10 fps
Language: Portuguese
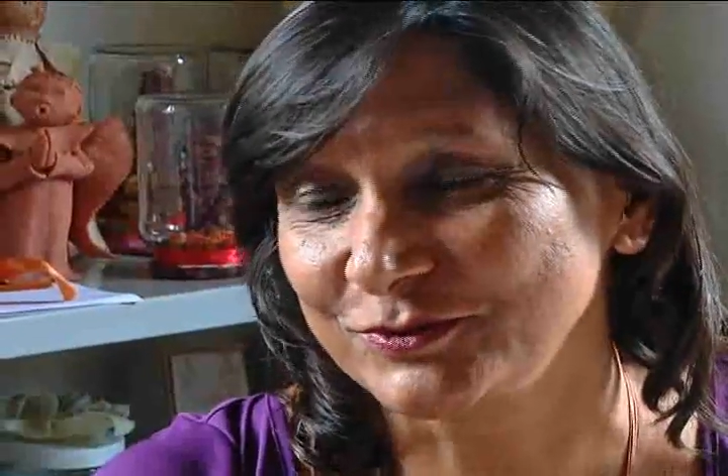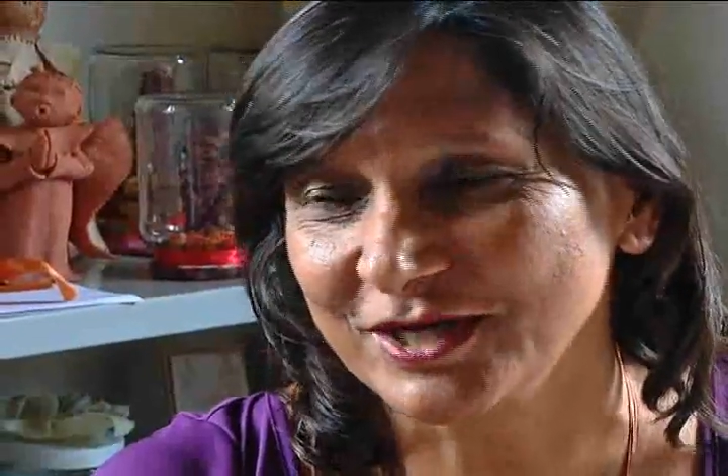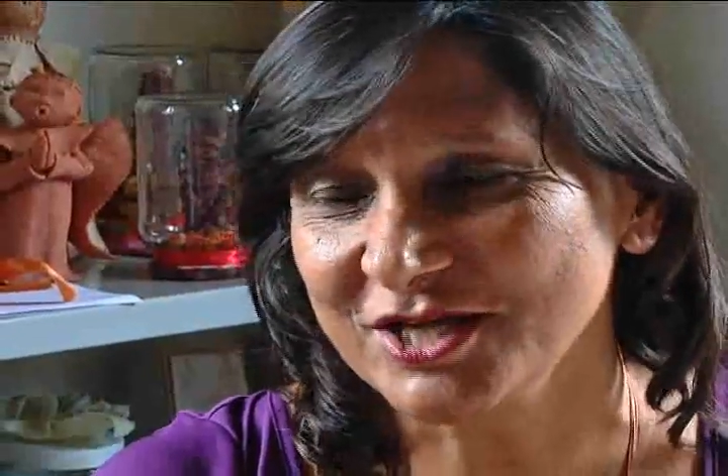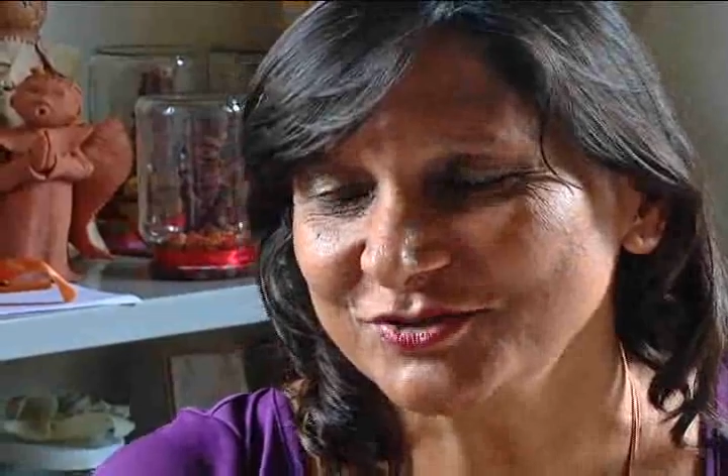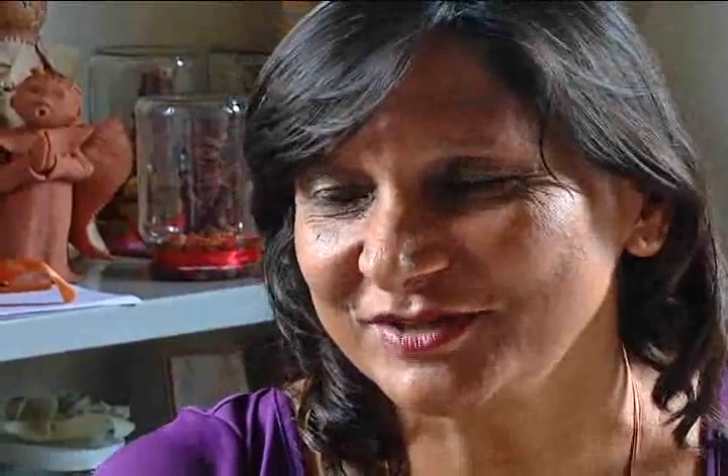
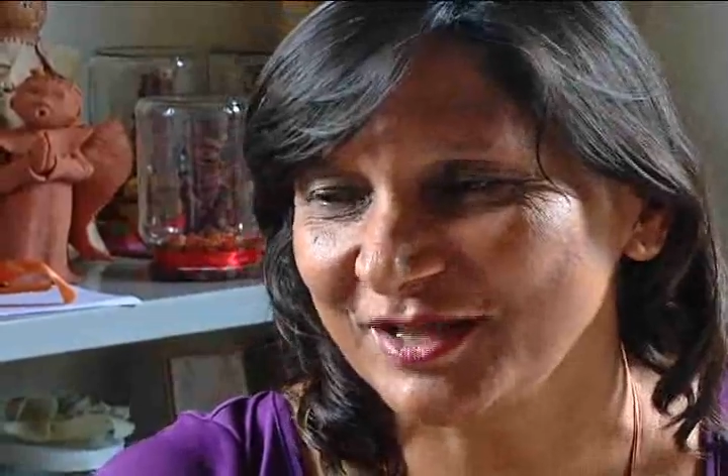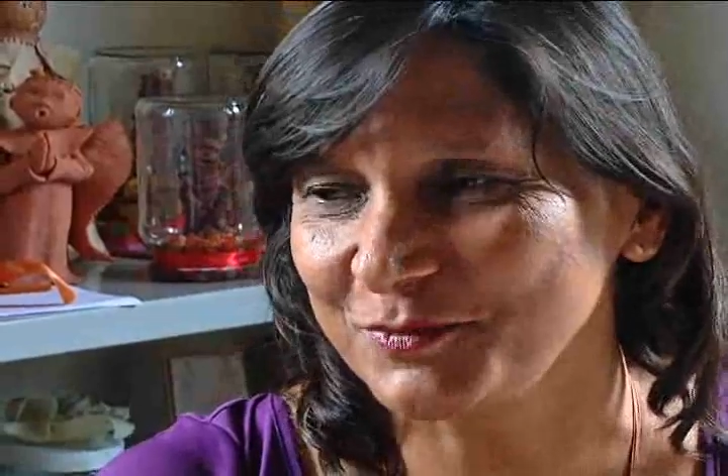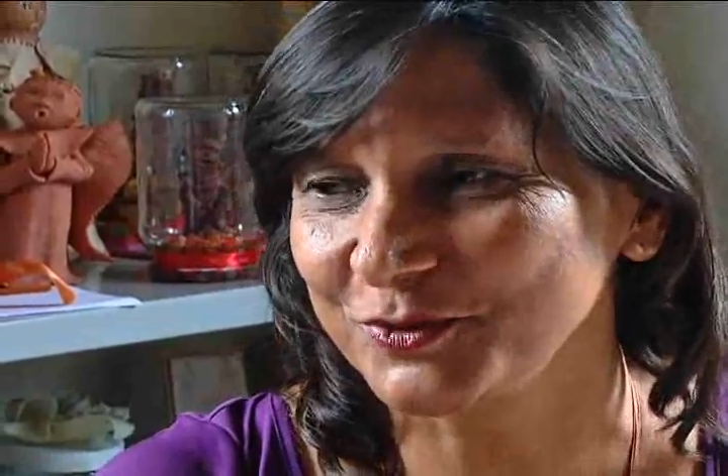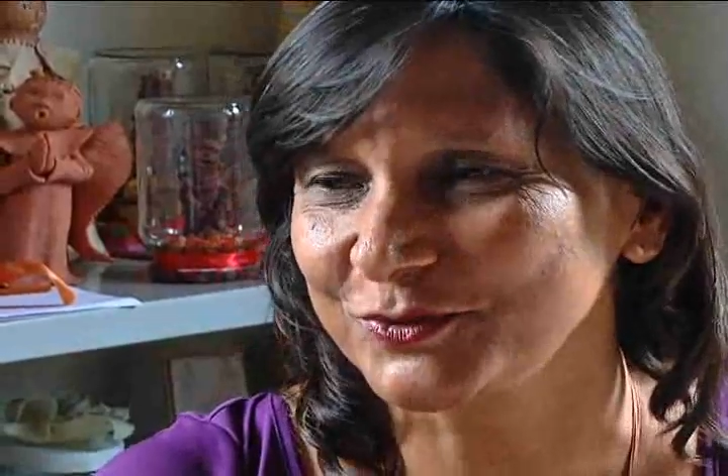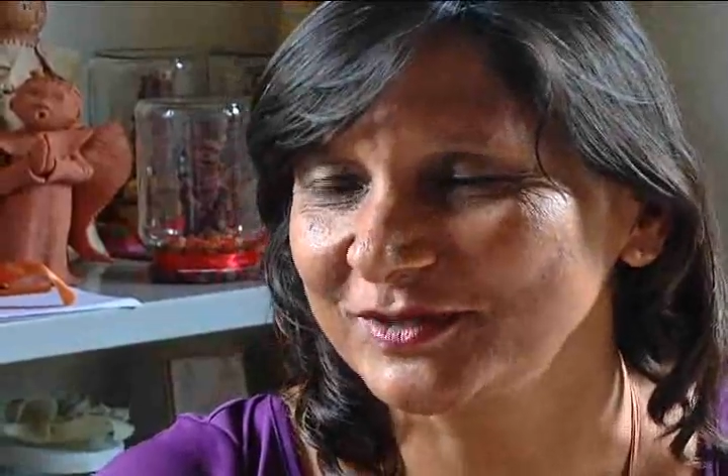Durante o
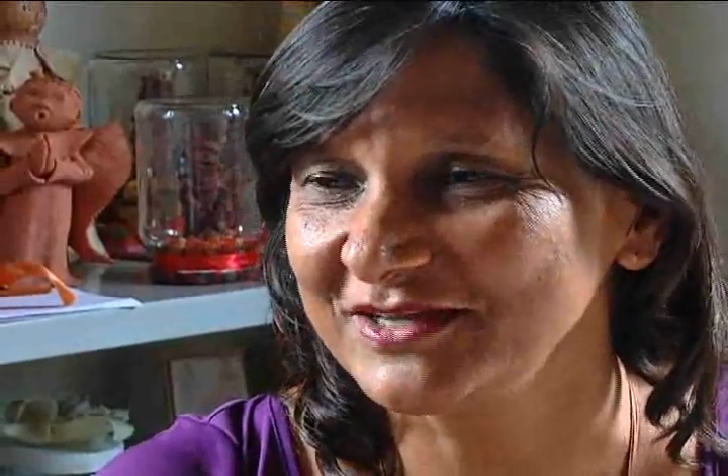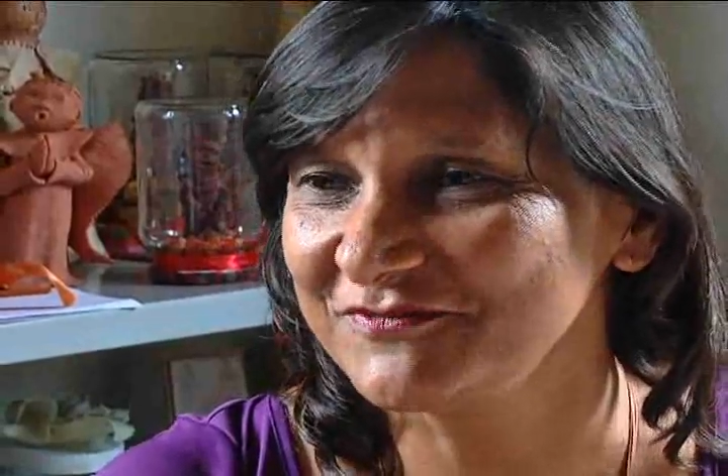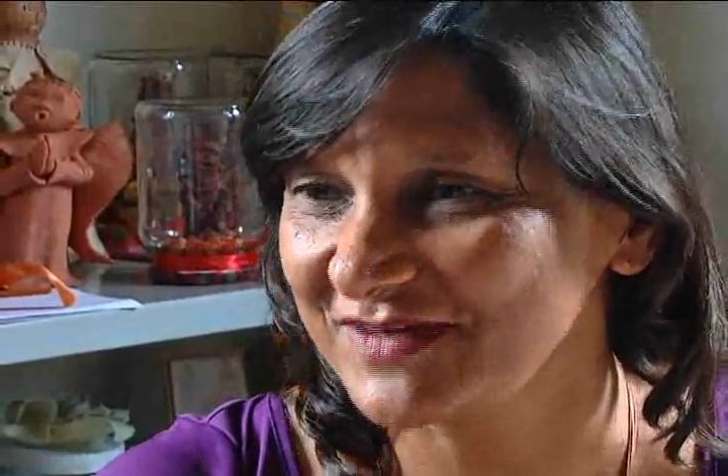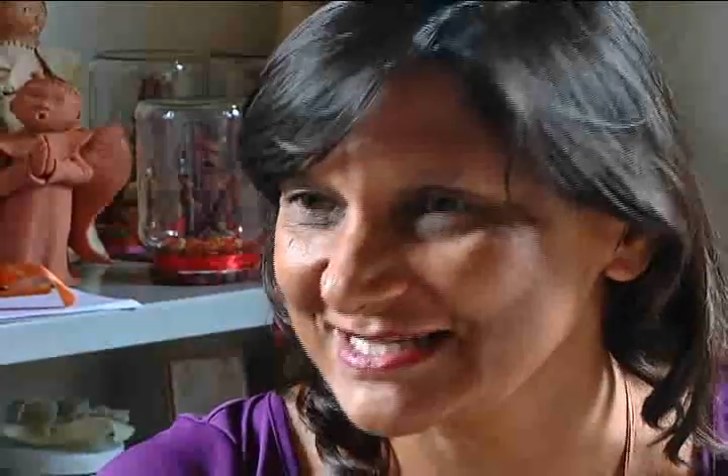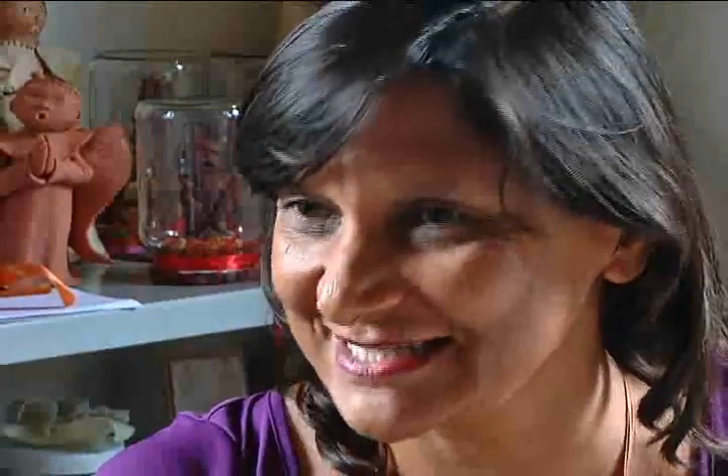tempo que eu tô ali
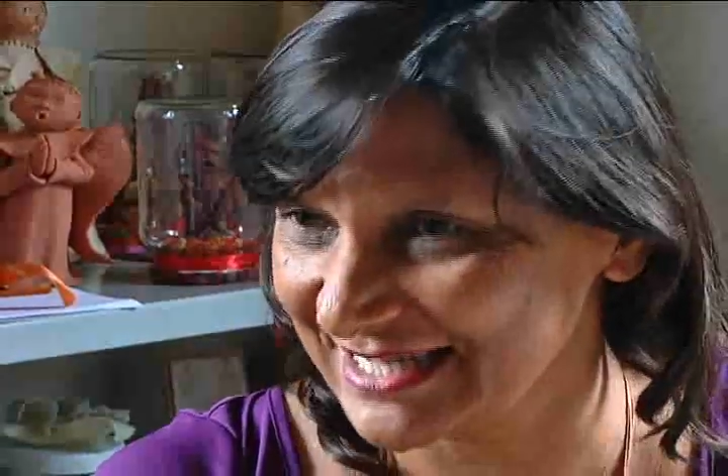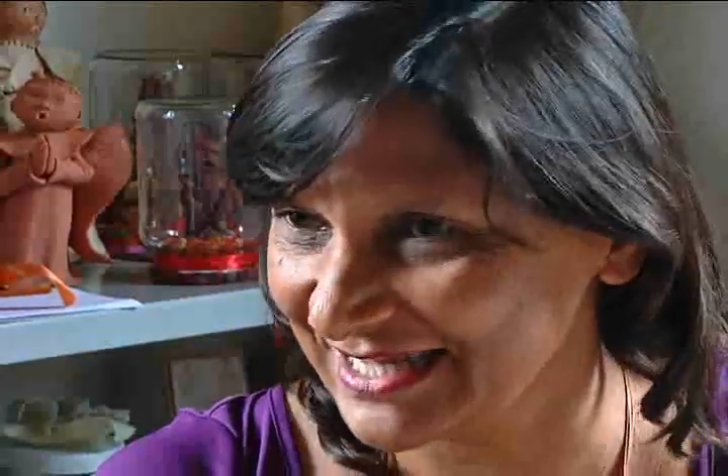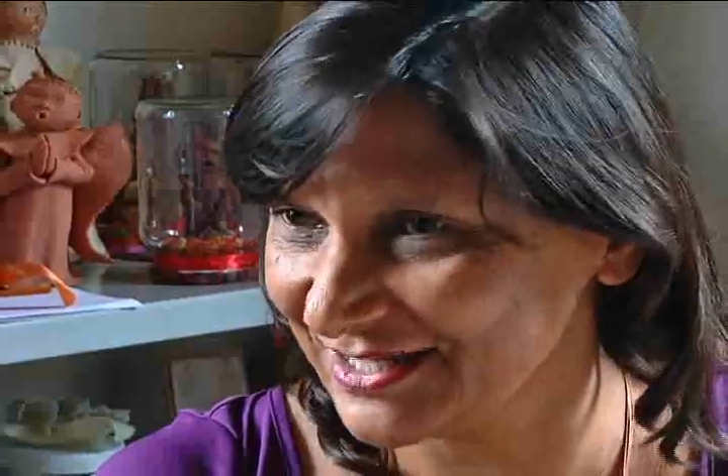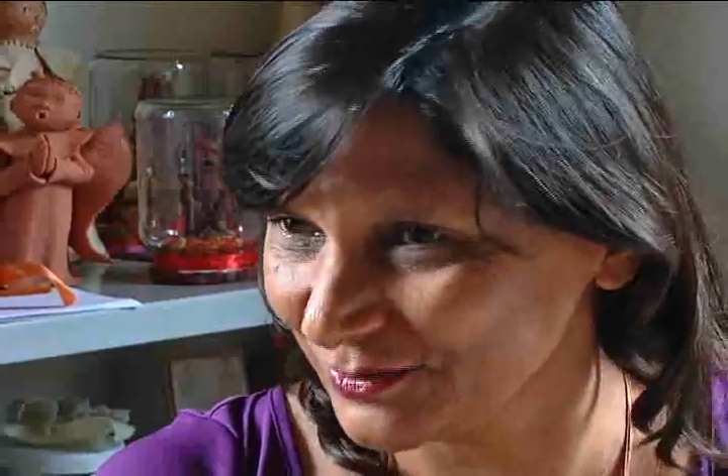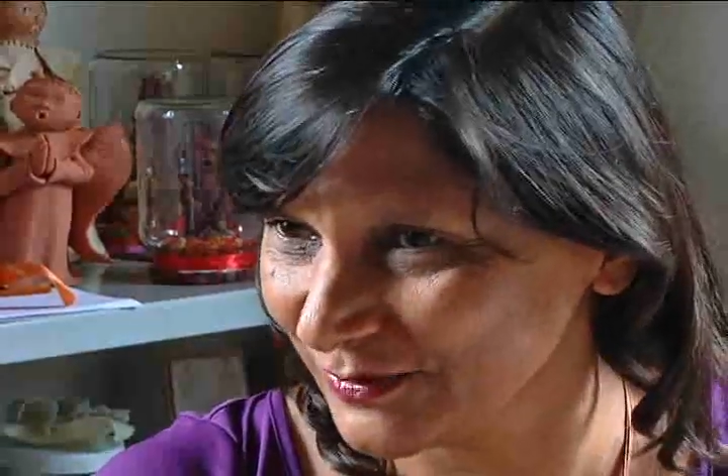
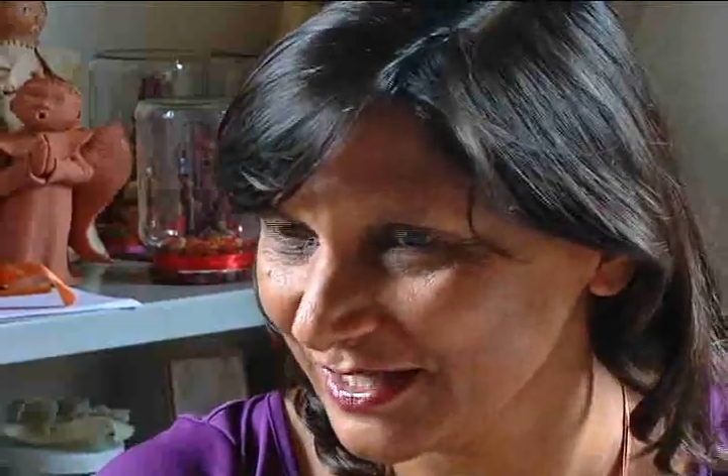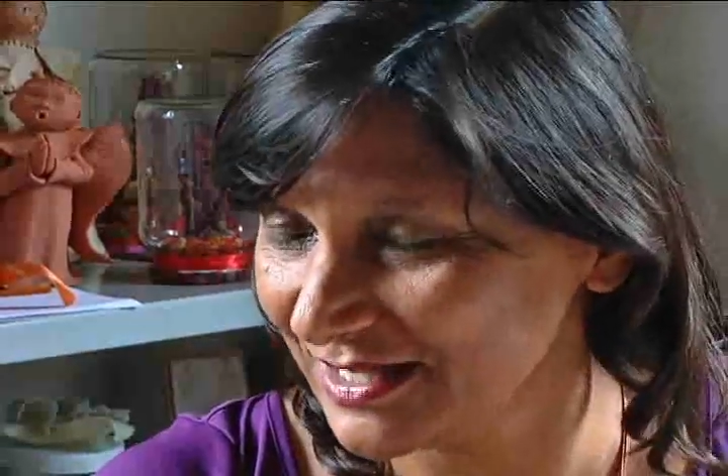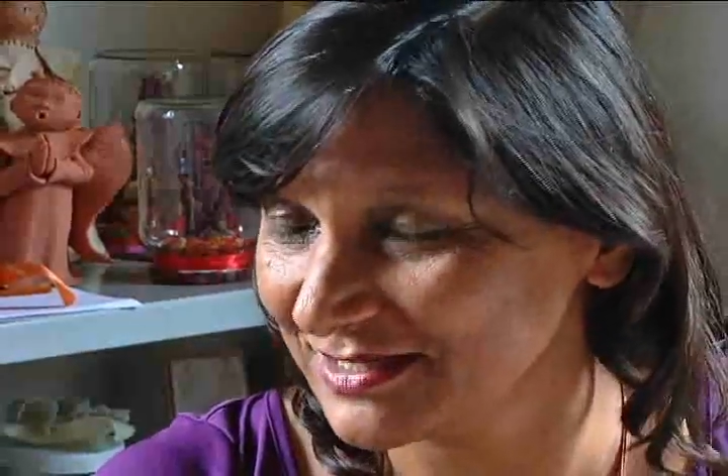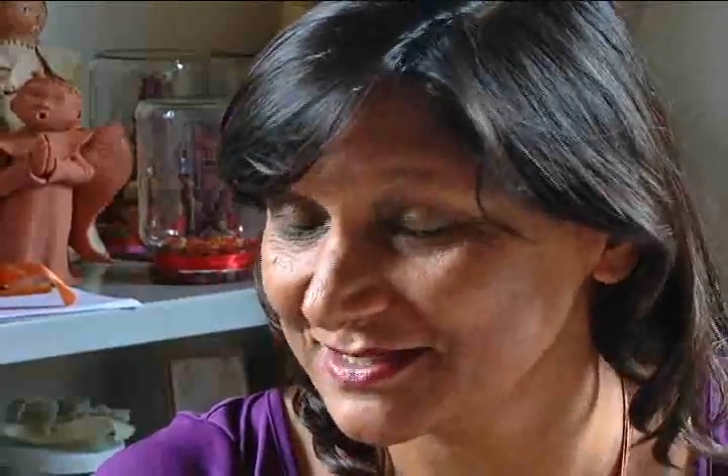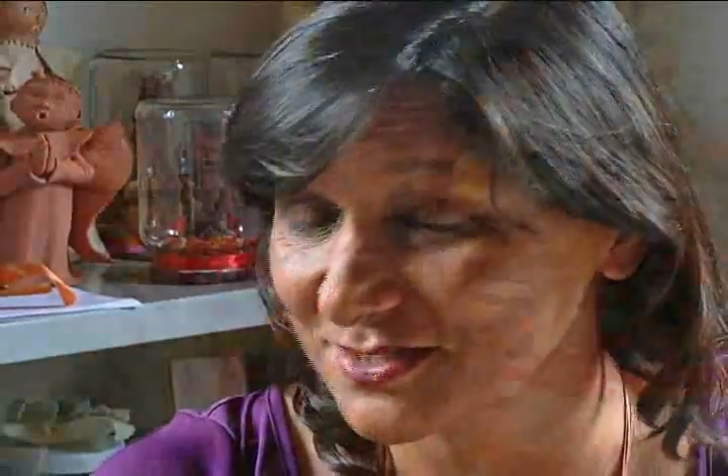fazendo
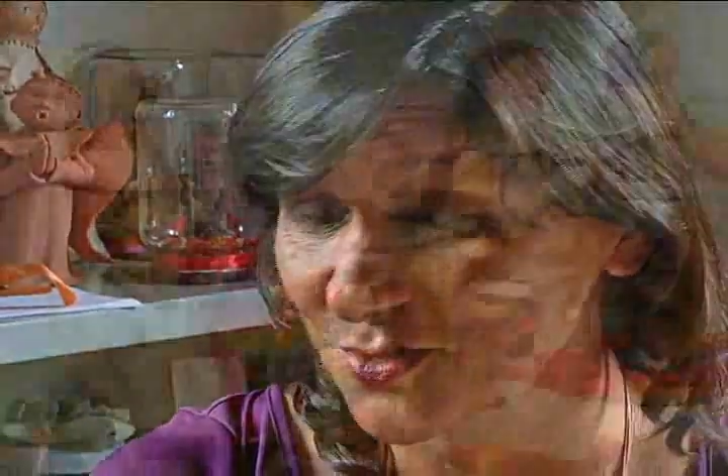eles,